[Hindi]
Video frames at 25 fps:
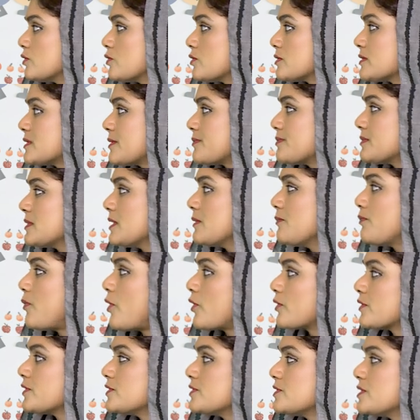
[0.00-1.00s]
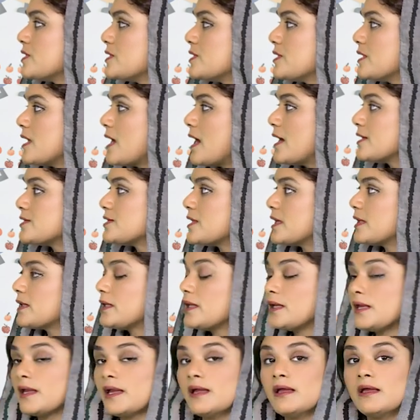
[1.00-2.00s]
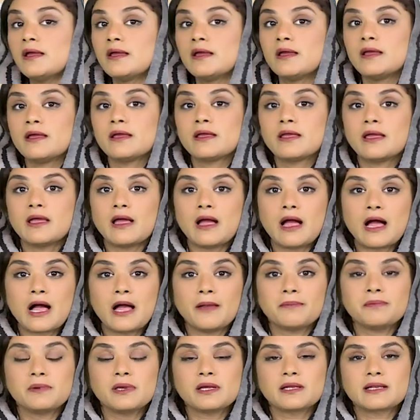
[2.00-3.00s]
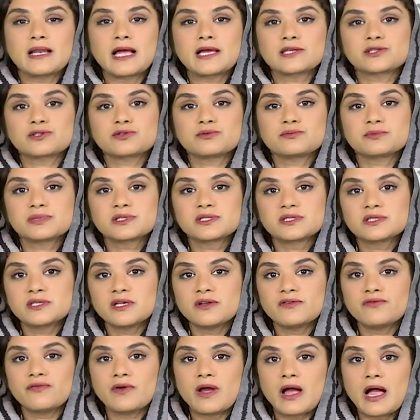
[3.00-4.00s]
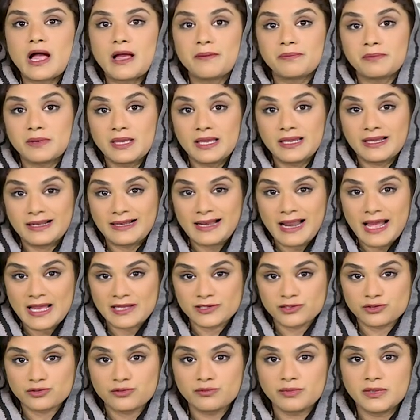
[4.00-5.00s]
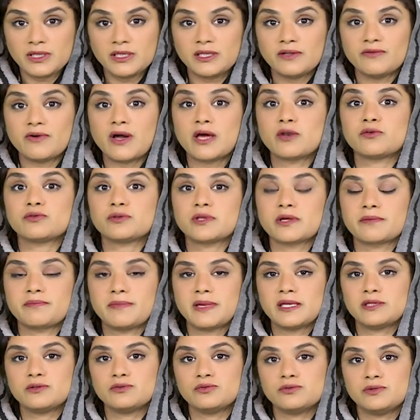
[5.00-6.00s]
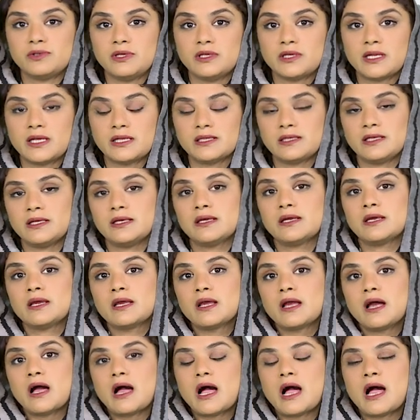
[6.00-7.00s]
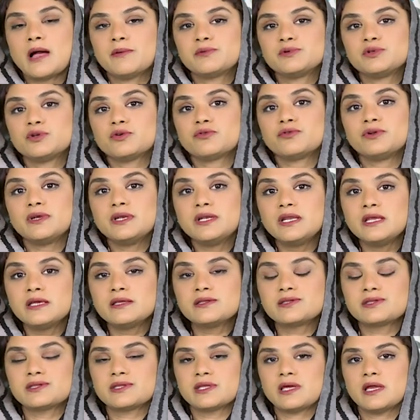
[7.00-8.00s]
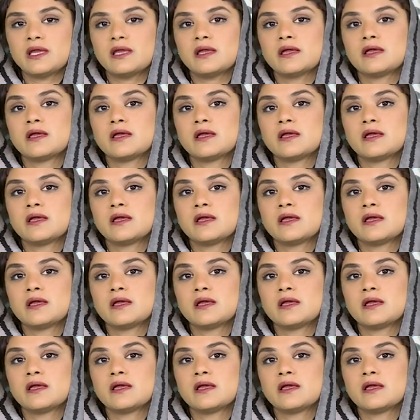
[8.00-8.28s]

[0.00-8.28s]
तो सबसे इम्पॉर्टेंट चीज़ ये आ जाती है कि आपकी क्लासरूम सिर्फ आपकी क्लासरूम की दीवारों तक महदूद नहीं रहती आप जो रीडिंग से